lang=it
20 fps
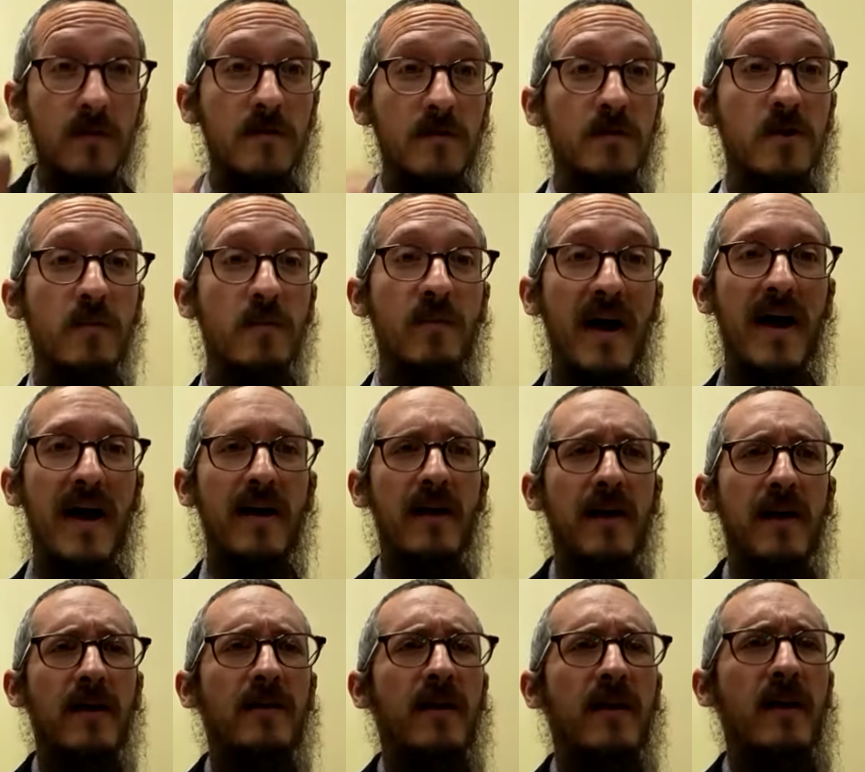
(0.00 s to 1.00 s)
ci
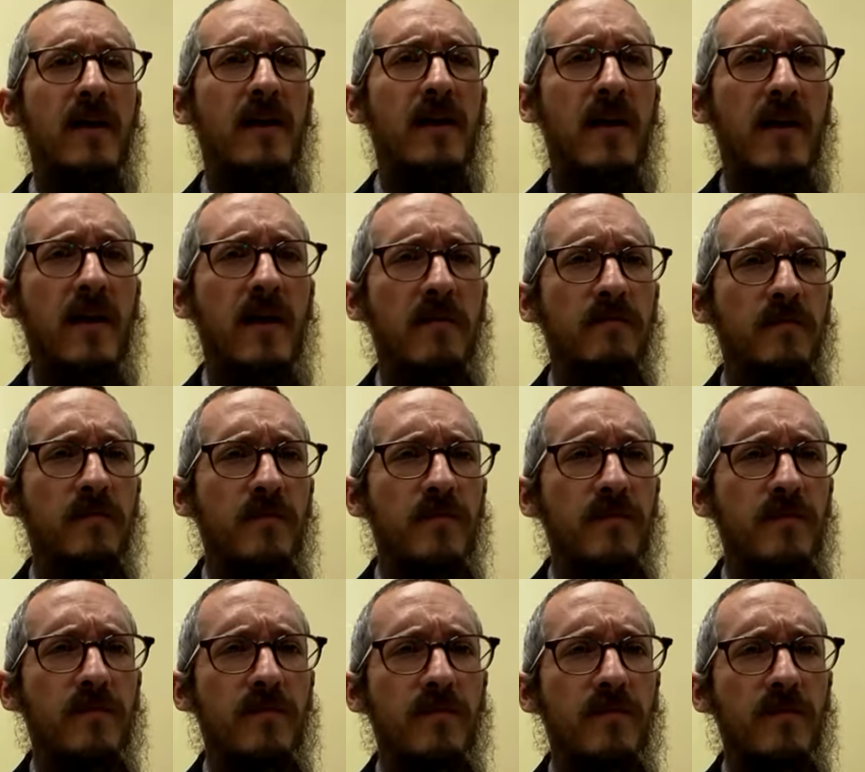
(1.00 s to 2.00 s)
parla delle
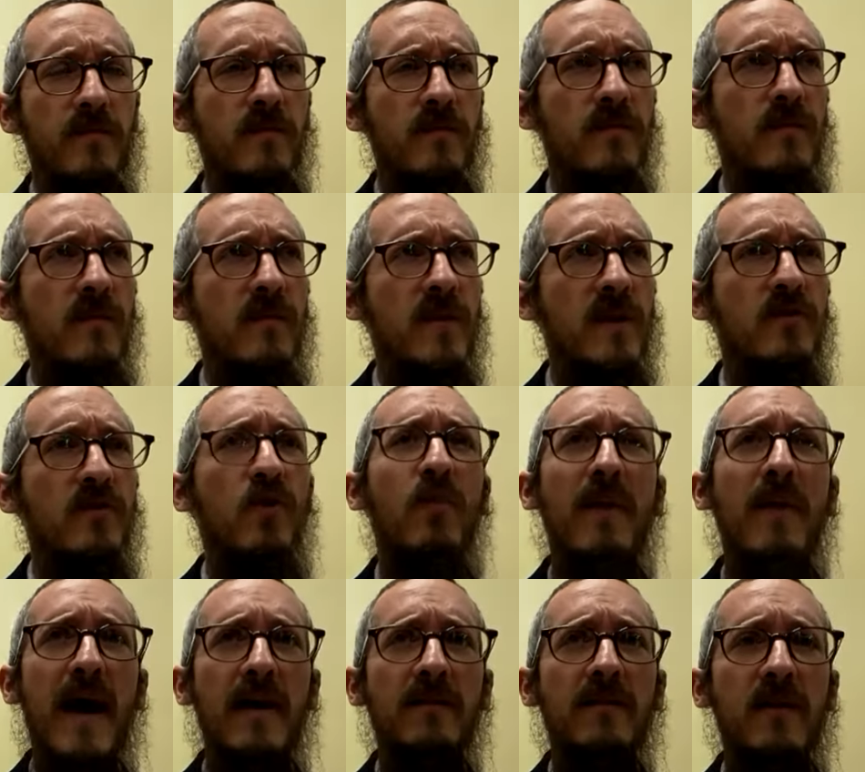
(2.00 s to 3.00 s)

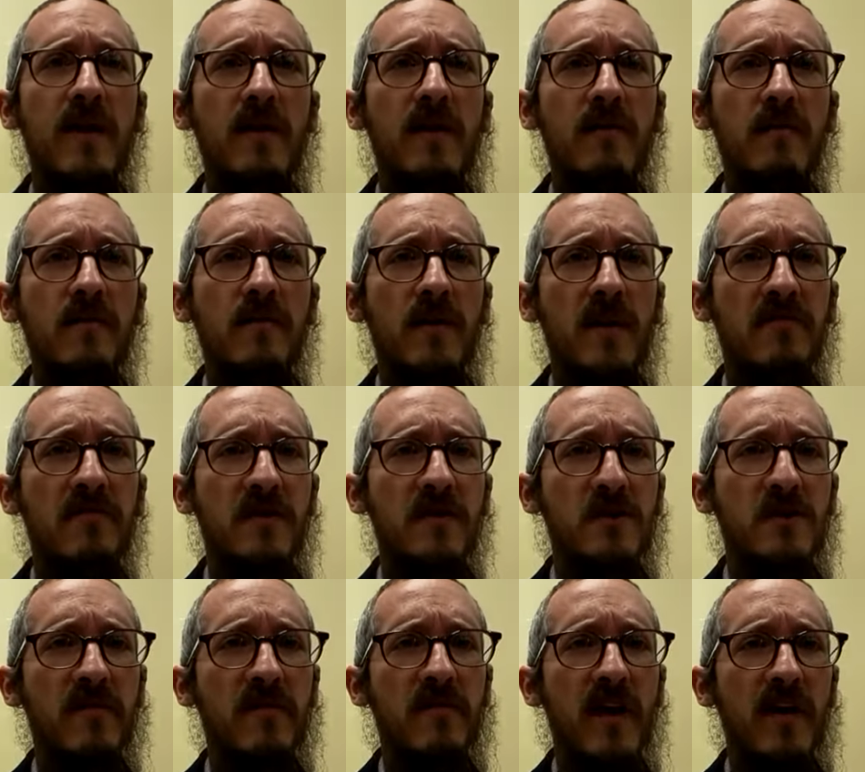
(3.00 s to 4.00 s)
domande che
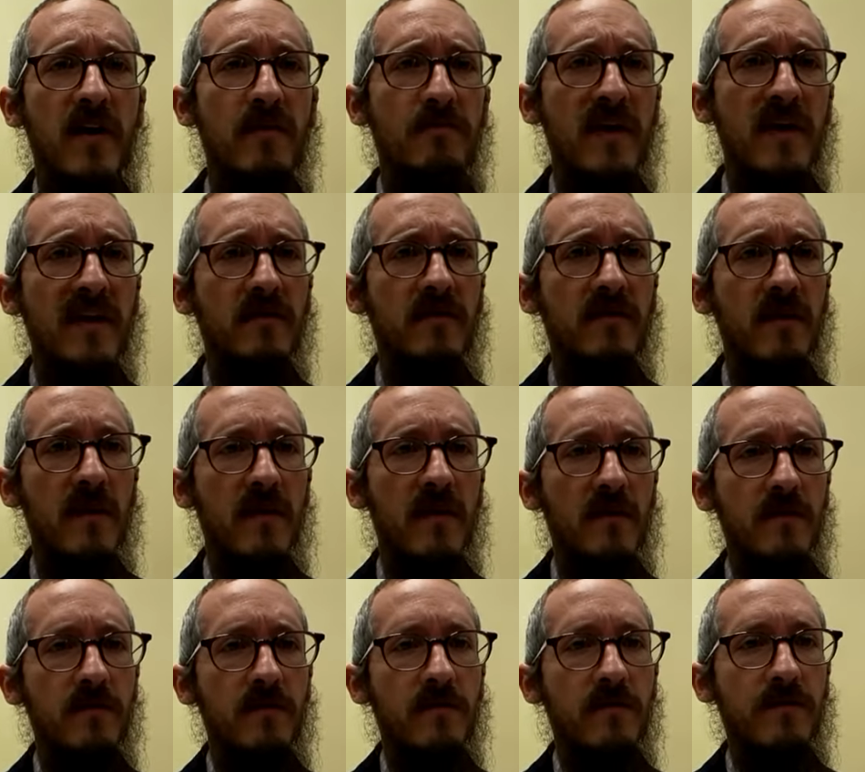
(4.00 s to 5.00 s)
faceva il Bet
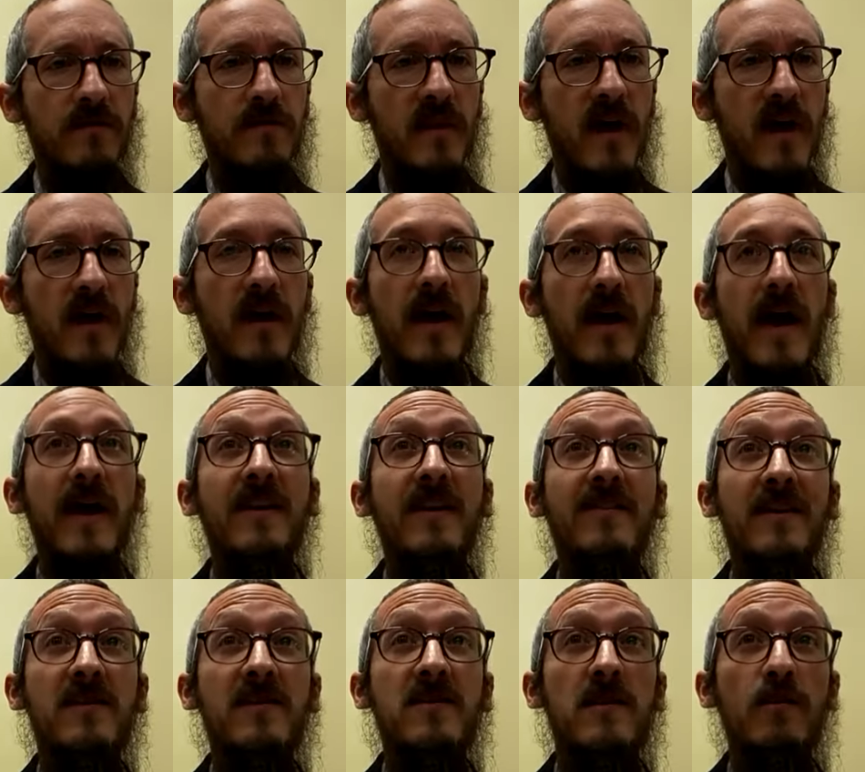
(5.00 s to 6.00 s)
Din ai
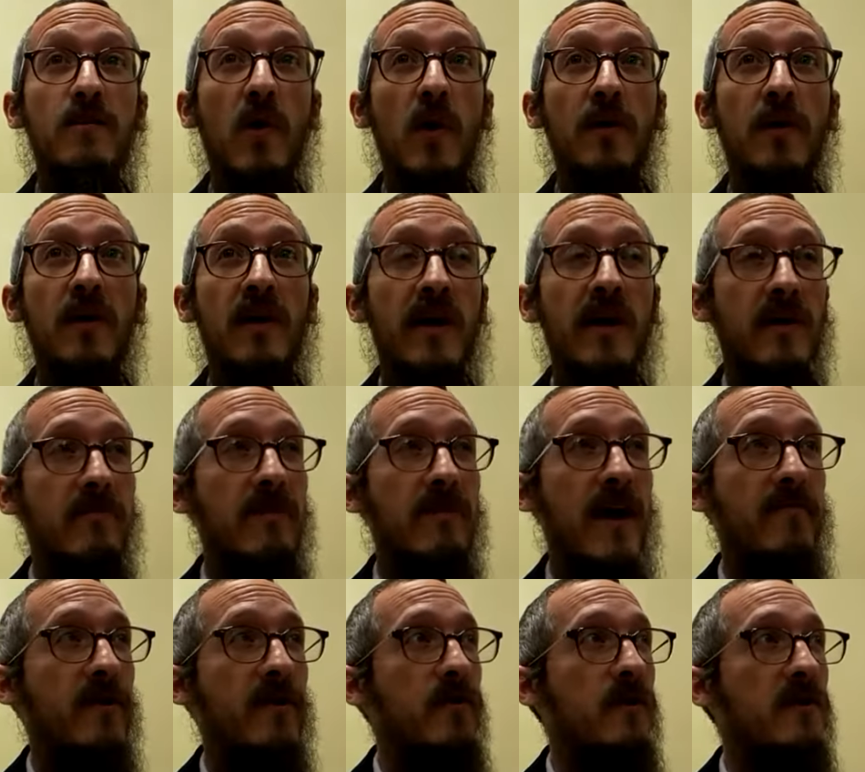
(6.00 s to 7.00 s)
testimoni che
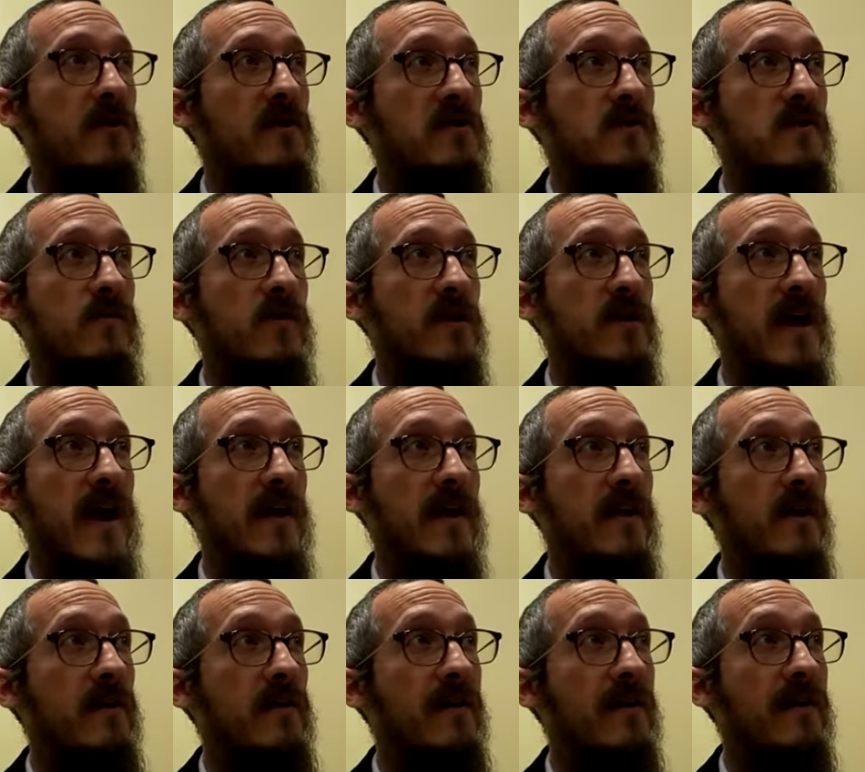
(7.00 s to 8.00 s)
arrivavano a
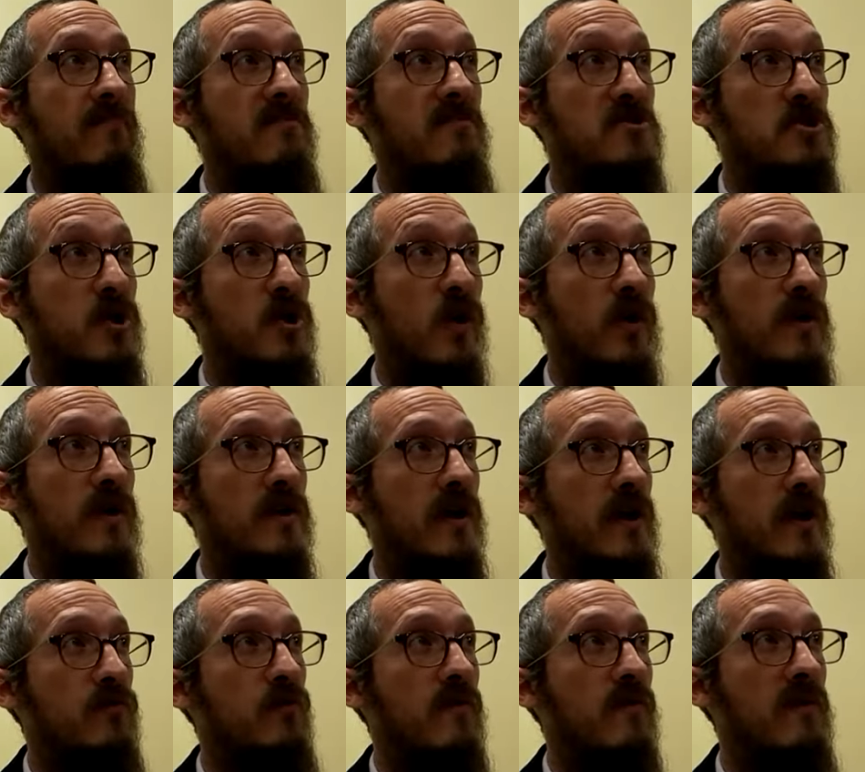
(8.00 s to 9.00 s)
testimoniare la visione
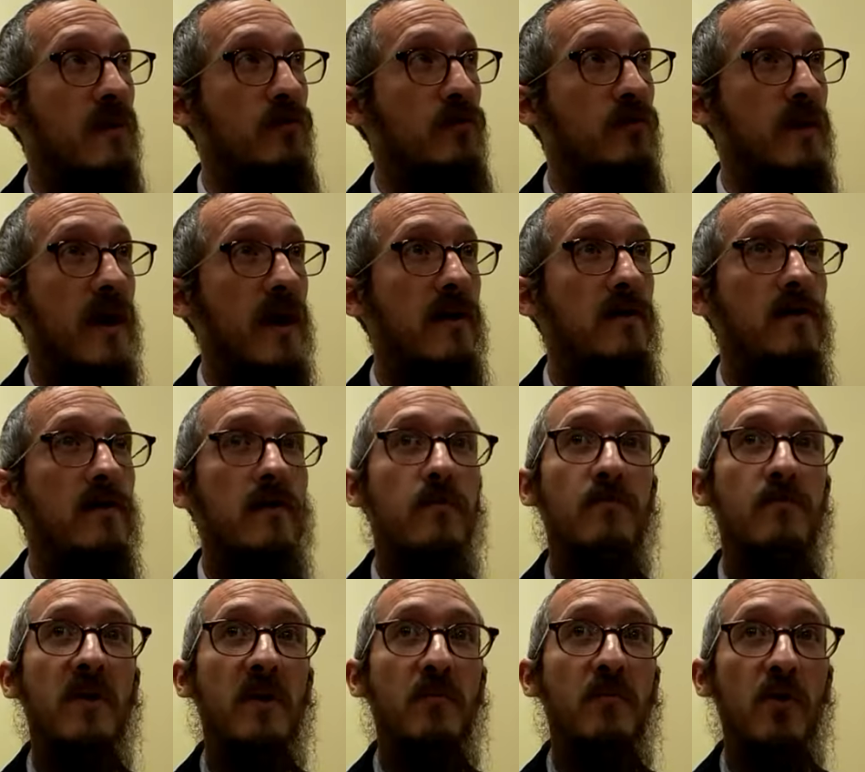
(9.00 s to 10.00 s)
della nuova luna
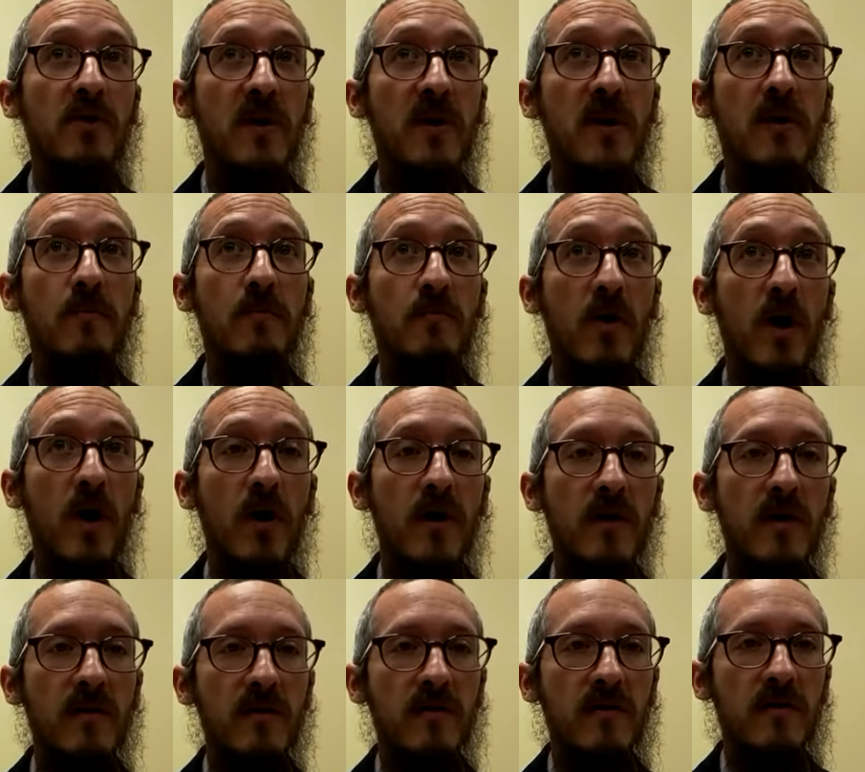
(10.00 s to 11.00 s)
per poter
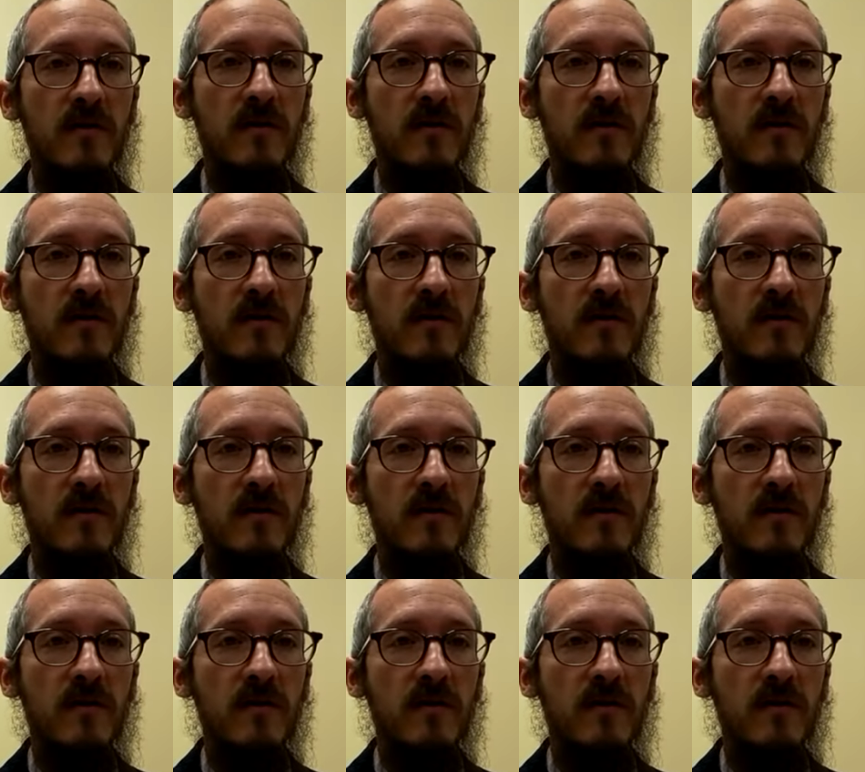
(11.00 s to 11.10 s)
poi